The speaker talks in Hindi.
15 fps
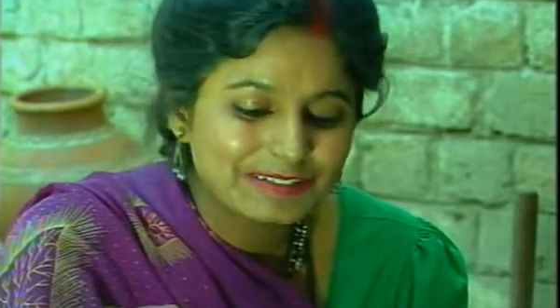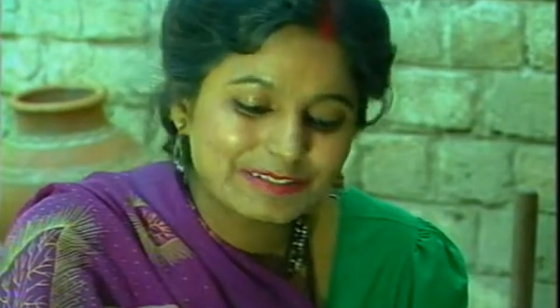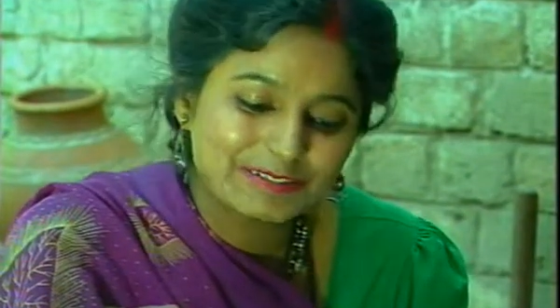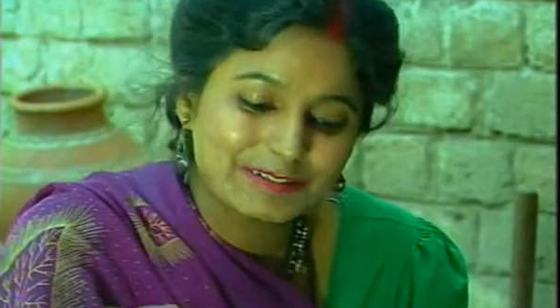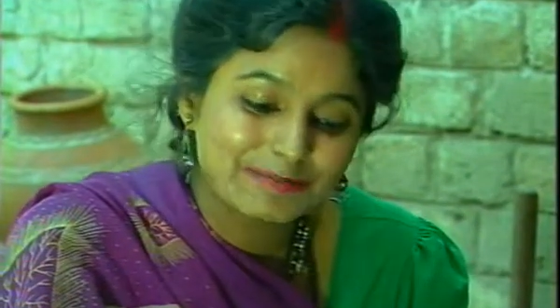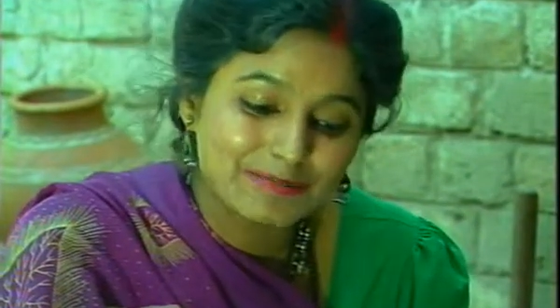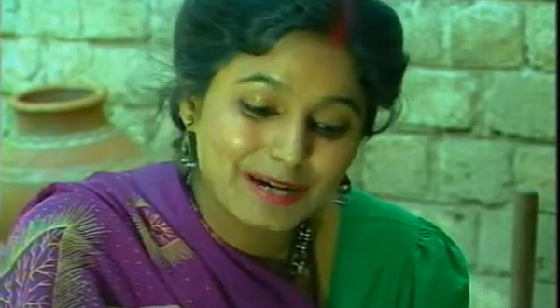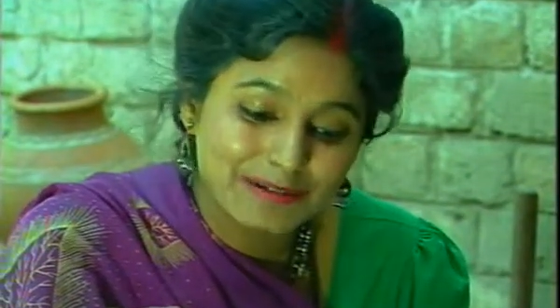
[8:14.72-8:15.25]
तो
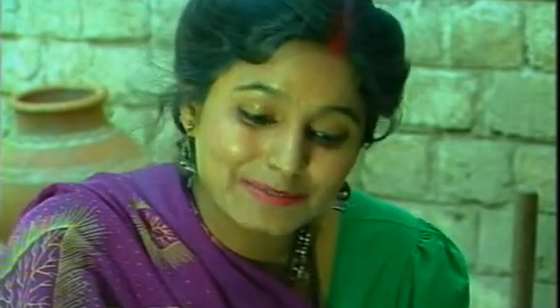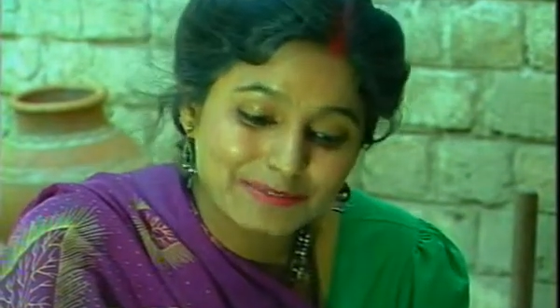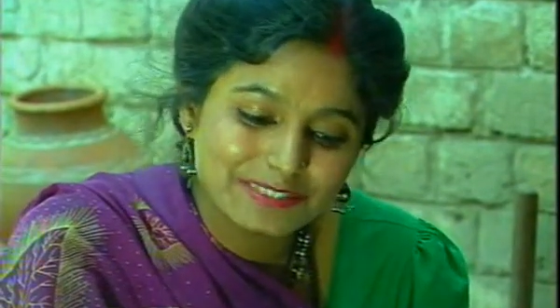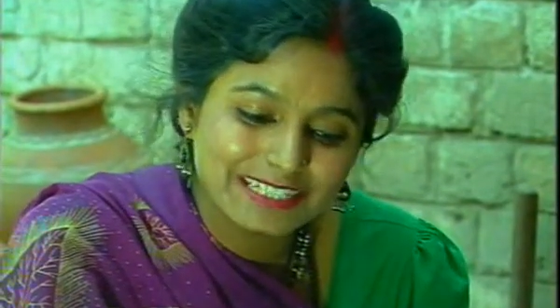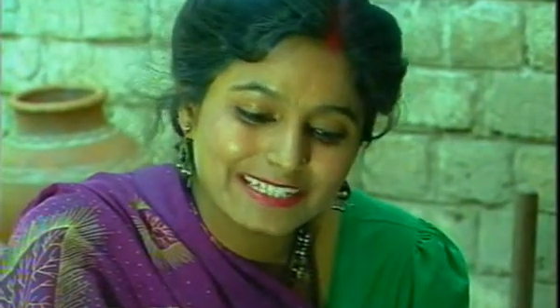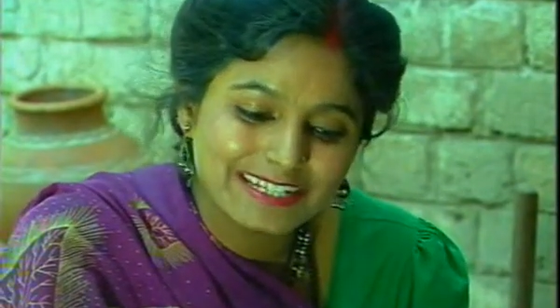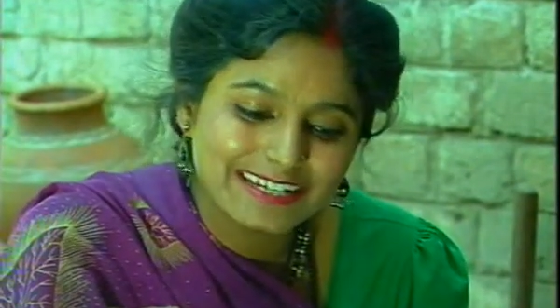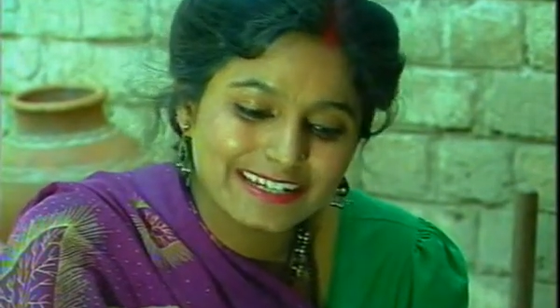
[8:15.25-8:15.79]
बाबूजी
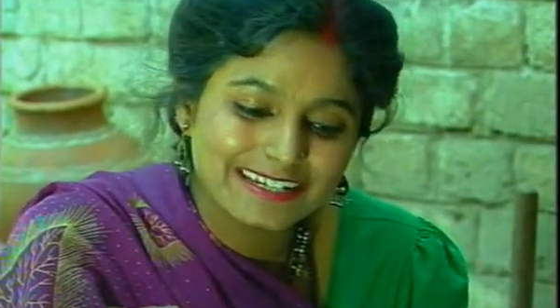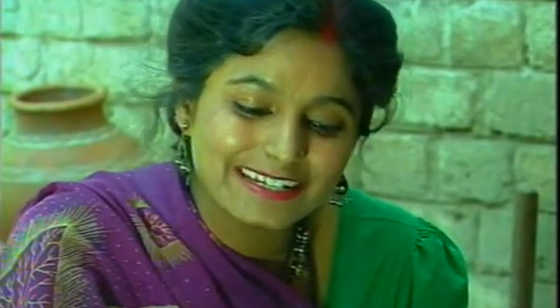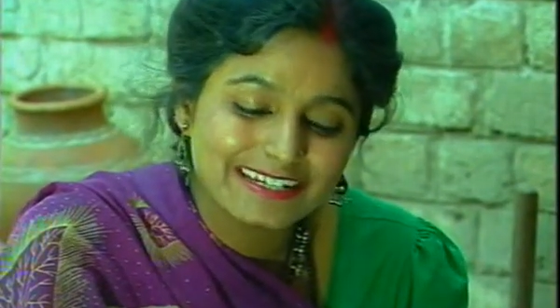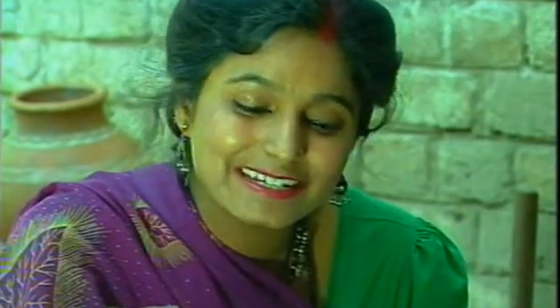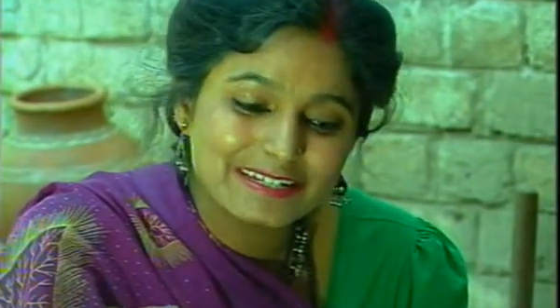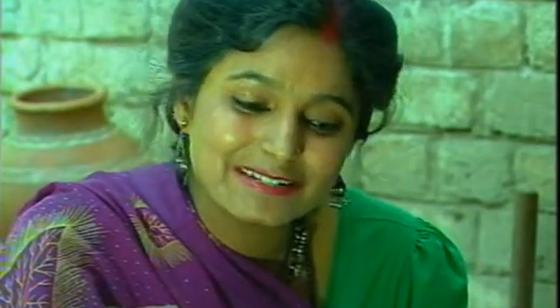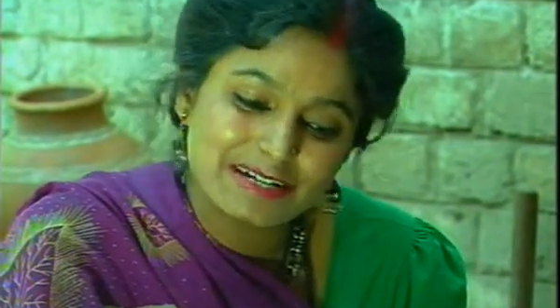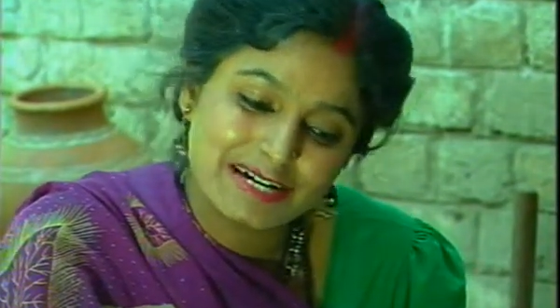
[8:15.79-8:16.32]
कहे
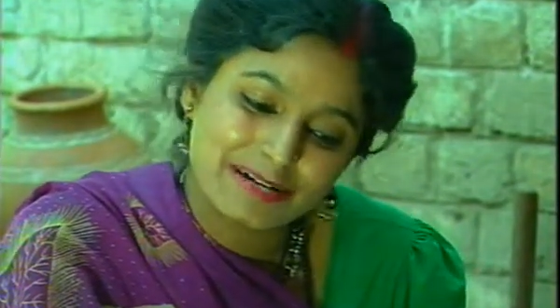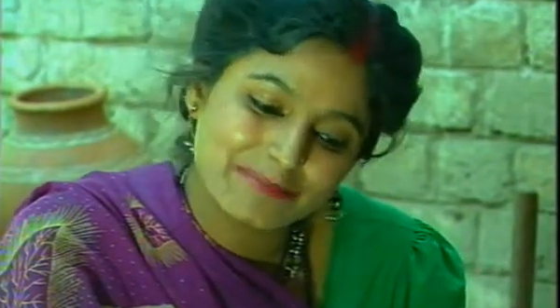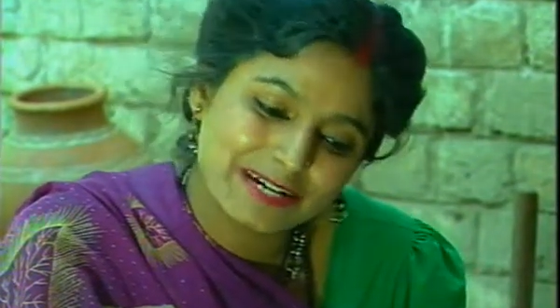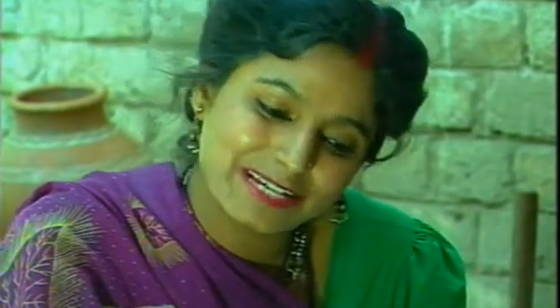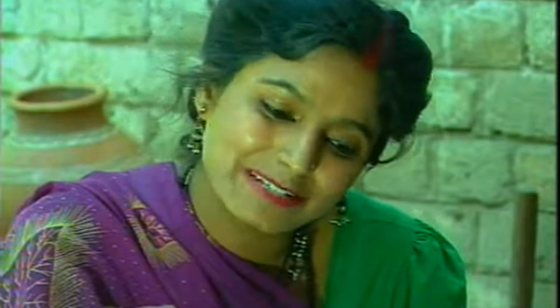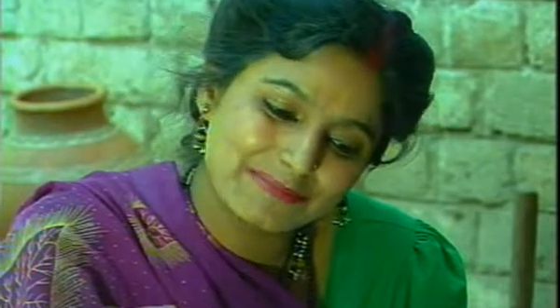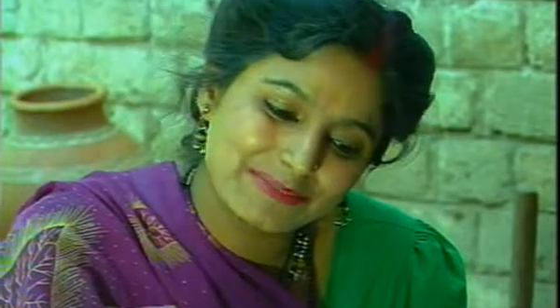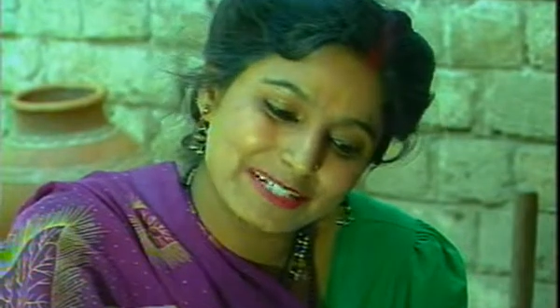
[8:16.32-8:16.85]

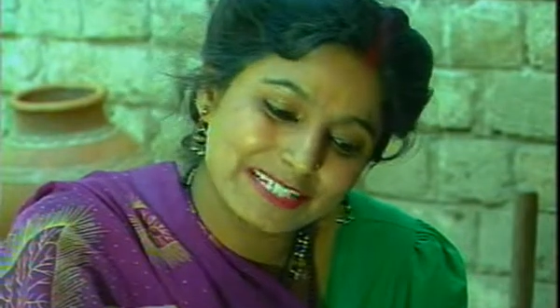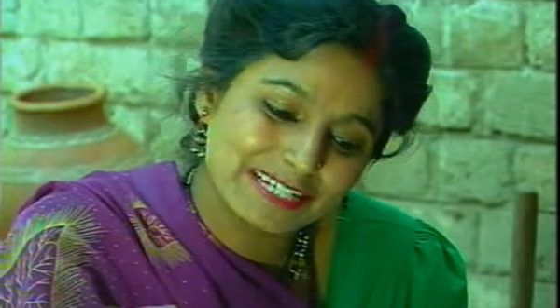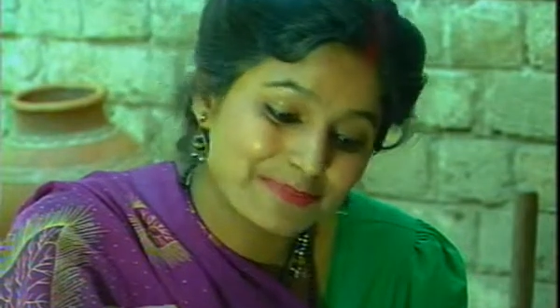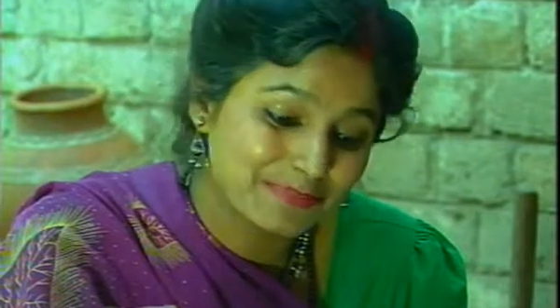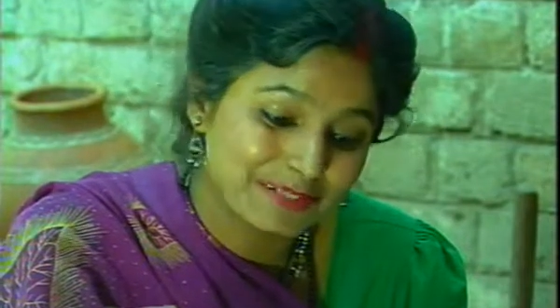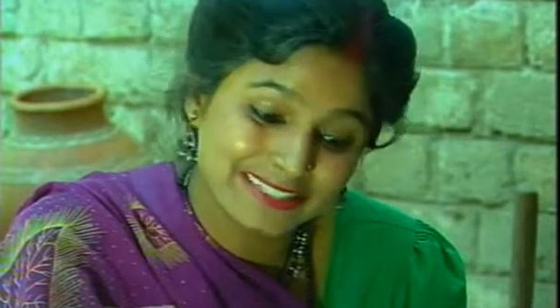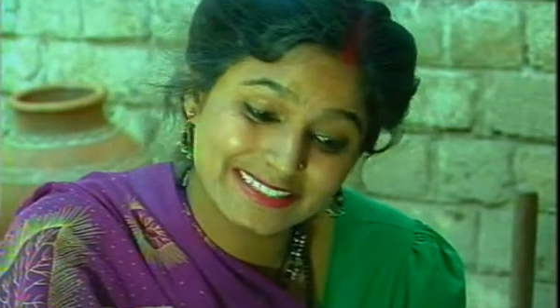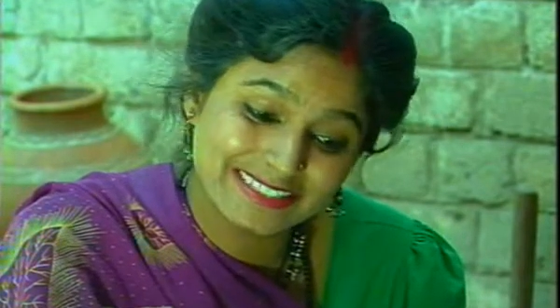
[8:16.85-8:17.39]
हमारी बिटिया
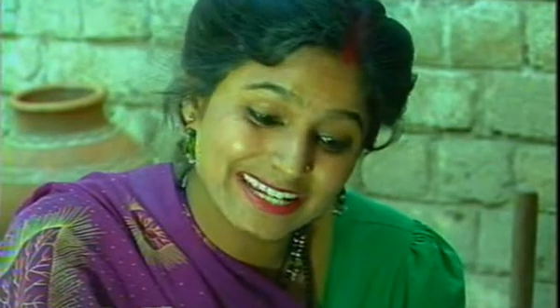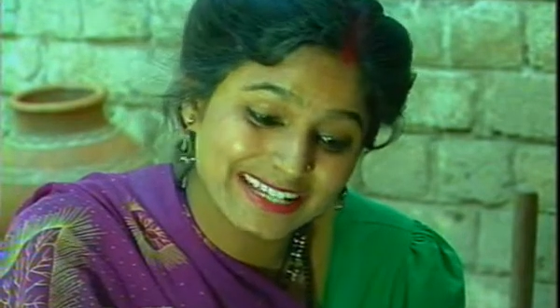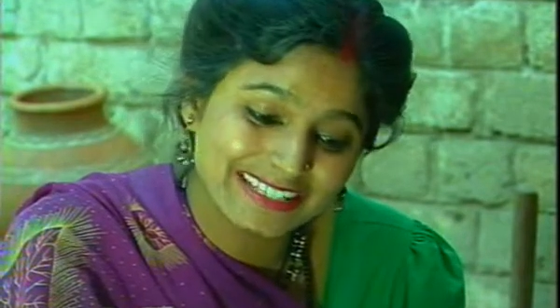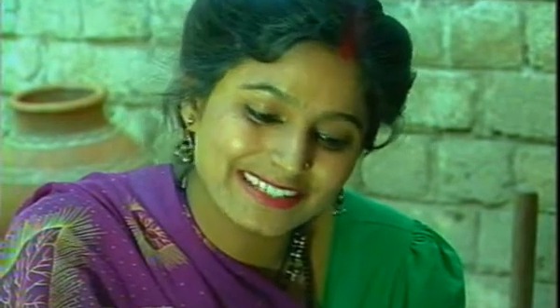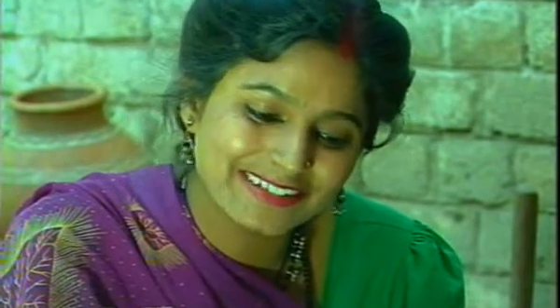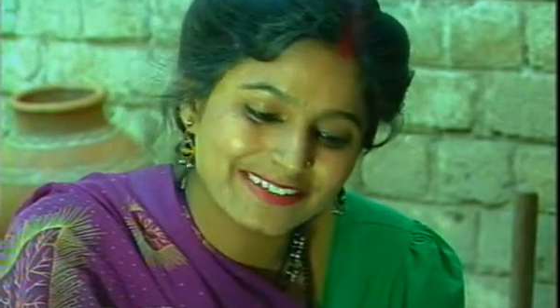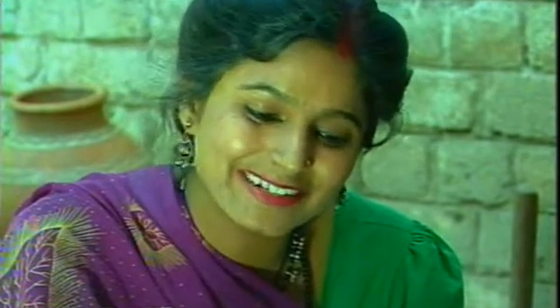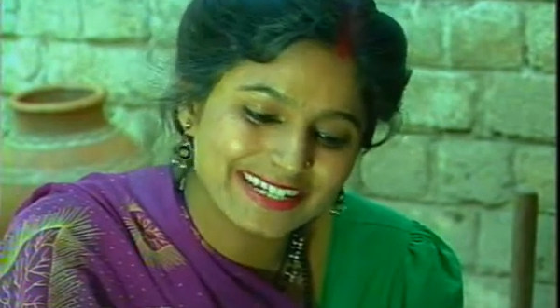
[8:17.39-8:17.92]
बड़ी सियानी
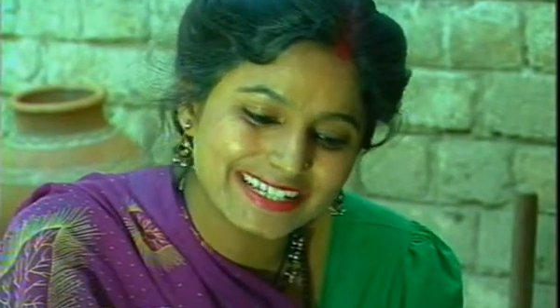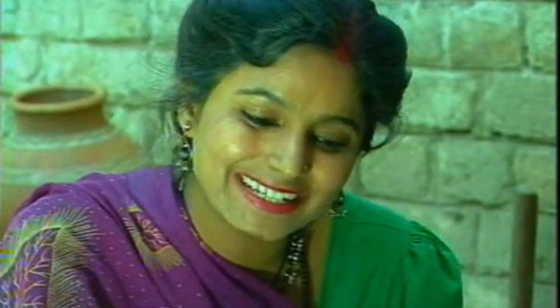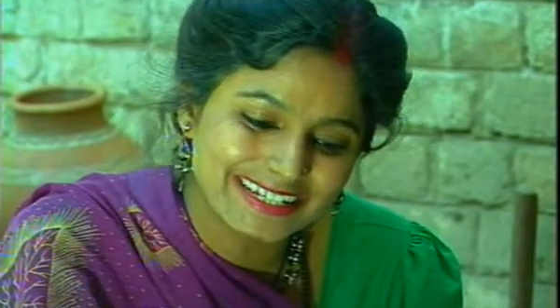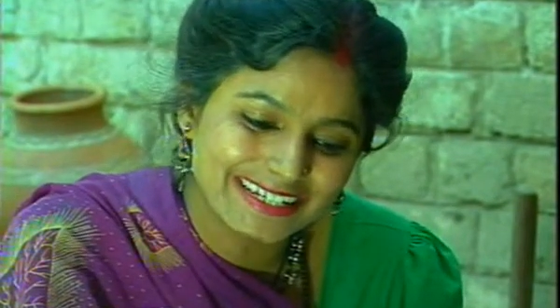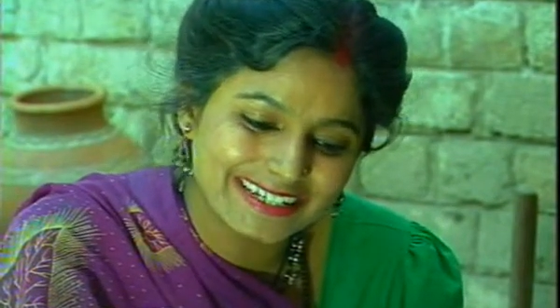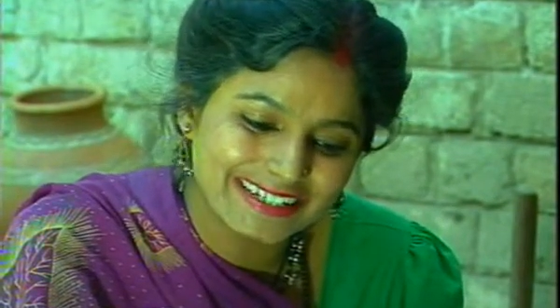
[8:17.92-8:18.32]
हो गई है